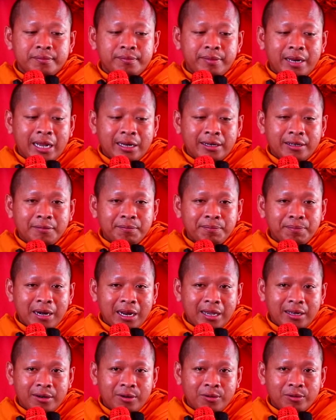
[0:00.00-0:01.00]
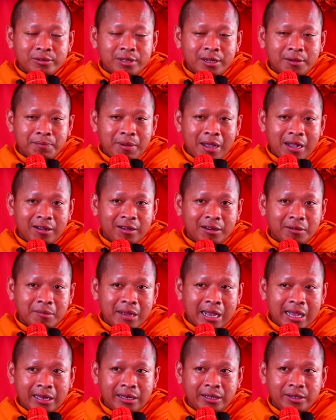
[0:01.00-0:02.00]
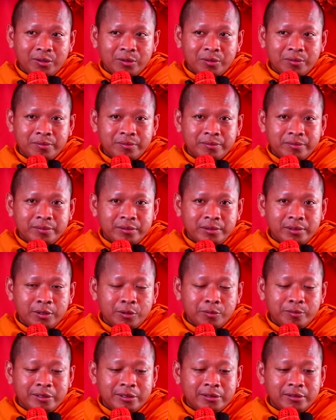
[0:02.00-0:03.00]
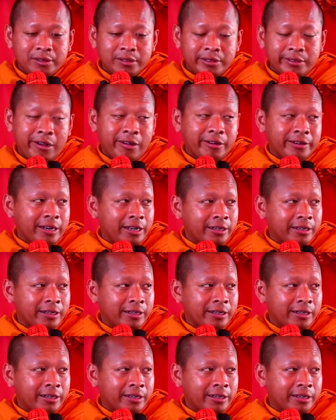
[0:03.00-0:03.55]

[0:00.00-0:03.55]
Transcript: pride nó pride rục thực phật ở bán nhom nhom chẳng